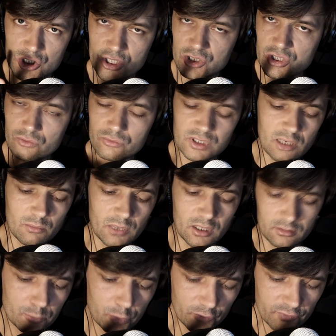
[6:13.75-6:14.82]
że cię nie
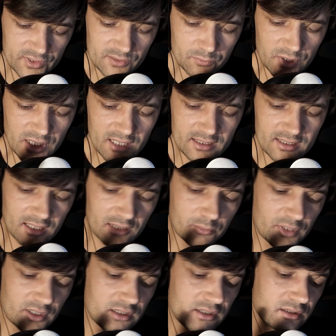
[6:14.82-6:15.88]
ma. Powiedz mi jednak,
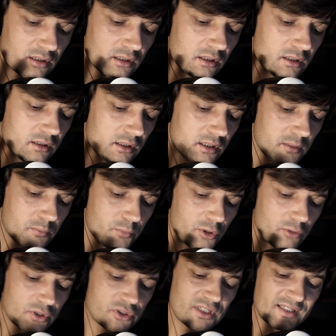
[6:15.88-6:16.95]
Melit, kim
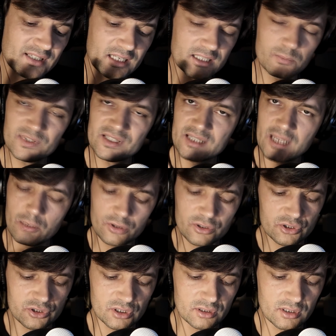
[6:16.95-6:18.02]
byłeś zanim
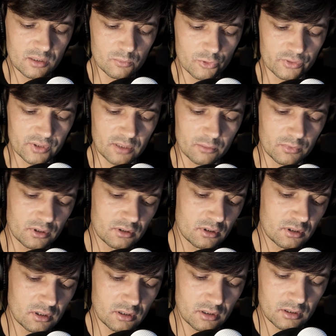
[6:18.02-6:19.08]
stałeś się demonem?
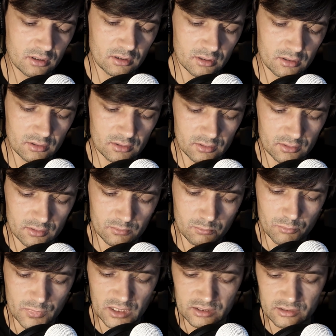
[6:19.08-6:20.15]

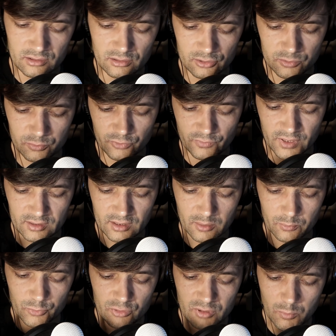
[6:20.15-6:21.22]
Melit
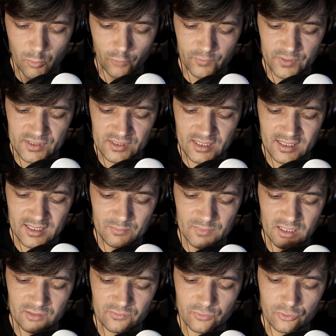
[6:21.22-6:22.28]
odpowiada: Byłem oficerem
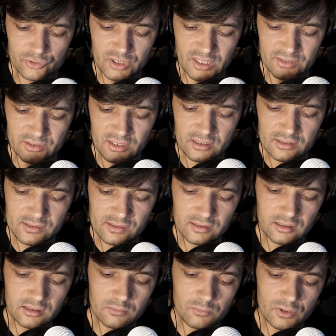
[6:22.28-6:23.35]
na dworze
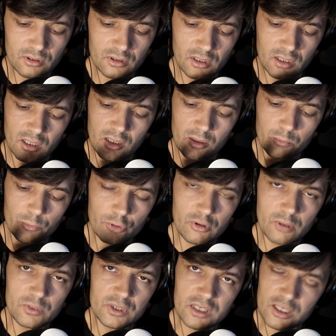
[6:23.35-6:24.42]
anielskim,
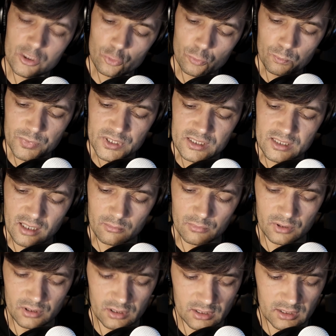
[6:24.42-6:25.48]
byłem
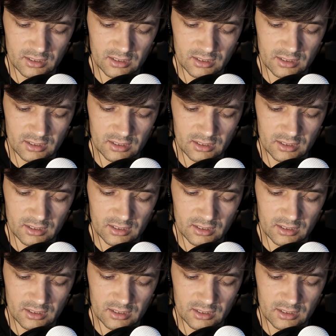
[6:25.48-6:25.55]
cherubinem,